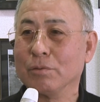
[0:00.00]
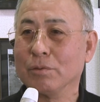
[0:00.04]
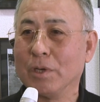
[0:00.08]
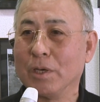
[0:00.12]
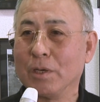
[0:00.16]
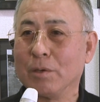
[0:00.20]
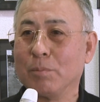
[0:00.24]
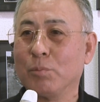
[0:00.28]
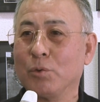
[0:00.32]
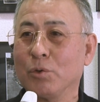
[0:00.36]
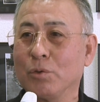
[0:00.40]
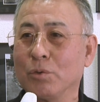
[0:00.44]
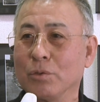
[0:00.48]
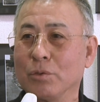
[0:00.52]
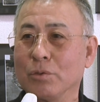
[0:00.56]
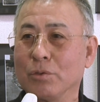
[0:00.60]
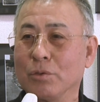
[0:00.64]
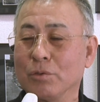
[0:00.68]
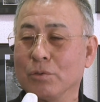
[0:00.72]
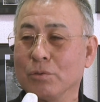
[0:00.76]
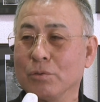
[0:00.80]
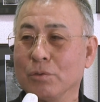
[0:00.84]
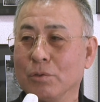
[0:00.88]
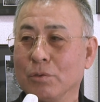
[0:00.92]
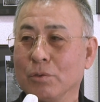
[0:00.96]
がもう
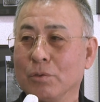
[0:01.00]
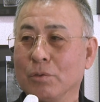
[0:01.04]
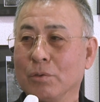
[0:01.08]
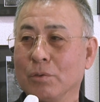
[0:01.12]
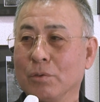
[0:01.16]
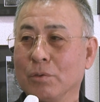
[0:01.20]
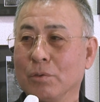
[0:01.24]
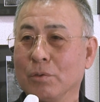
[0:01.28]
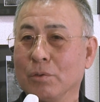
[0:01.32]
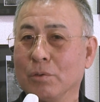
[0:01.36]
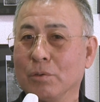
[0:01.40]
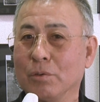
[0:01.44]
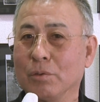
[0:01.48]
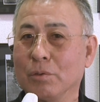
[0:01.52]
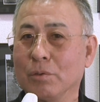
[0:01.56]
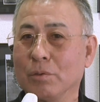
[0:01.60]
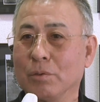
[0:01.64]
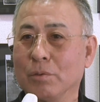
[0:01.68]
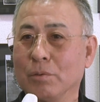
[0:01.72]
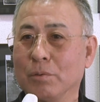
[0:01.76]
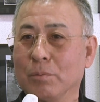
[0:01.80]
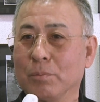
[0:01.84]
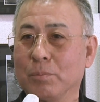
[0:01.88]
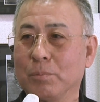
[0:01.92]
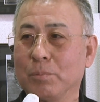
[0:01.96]
一つ
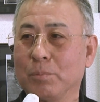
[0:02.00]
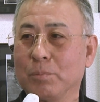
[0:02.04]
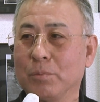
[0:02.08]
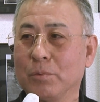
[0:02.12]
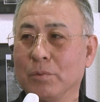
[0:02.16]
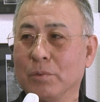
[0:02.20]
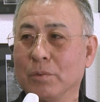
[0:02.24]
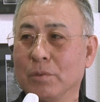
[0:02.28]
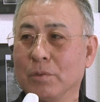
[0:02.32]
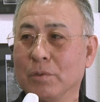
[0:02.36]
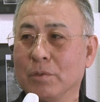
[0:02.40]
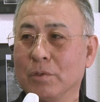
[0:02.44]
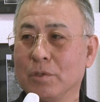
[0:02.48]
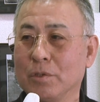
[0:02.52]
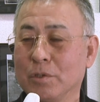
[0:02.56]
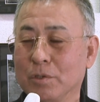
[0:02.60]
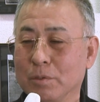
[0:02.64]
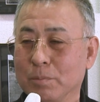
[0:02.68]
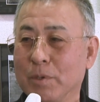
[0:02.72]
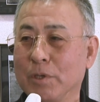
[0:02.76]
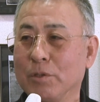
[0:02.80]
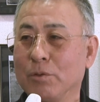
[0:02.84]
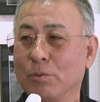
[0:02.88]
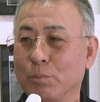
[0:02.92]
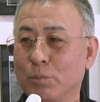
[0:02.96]
の
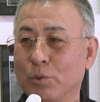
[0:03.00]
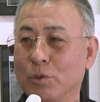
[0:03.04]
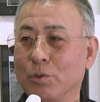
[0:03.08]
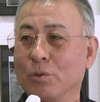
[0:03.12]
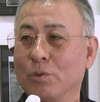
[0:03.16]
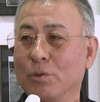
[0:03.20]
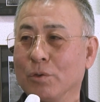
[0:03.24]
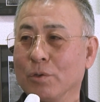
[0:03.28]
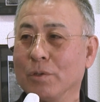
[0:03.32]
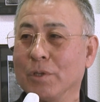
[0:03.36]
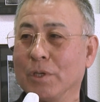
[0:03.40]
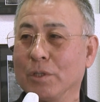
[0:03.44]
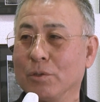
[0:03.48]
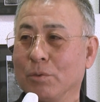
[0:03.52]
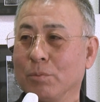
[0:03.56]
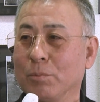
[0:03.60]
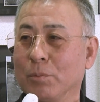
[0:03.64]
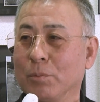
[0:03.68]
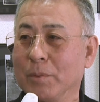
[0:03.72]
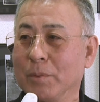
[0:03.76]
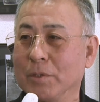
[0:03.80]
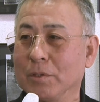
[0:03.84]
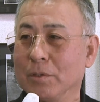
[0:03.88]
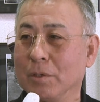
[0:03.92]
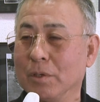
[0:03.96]
一番の見どころだと
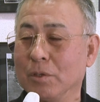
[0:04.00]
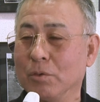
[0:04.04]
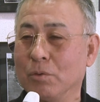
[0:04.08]
ます。